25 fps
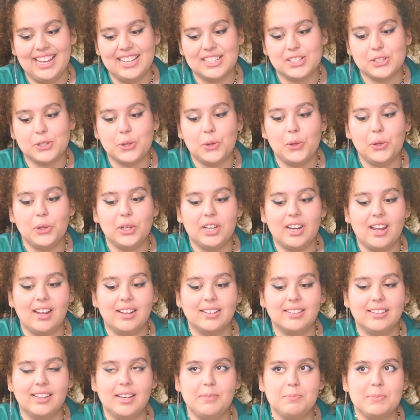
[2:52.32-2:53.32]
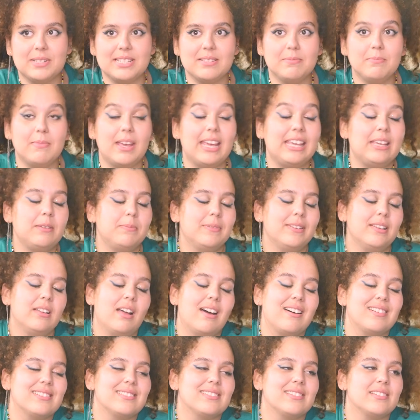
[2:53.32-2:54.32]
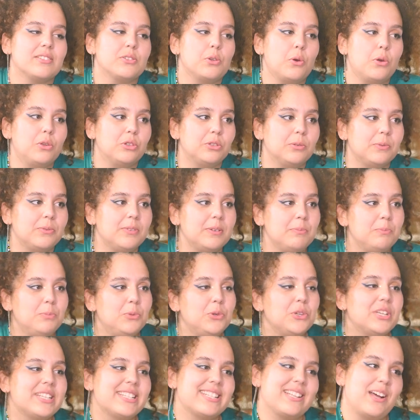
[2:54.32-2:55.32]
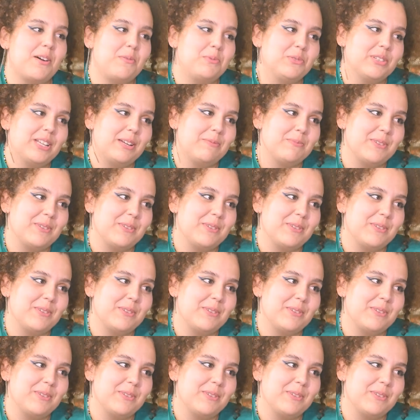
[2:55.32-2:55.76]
Evet, son olarak da bizim ekibin hastası olduğu bir film Büyük İstanbul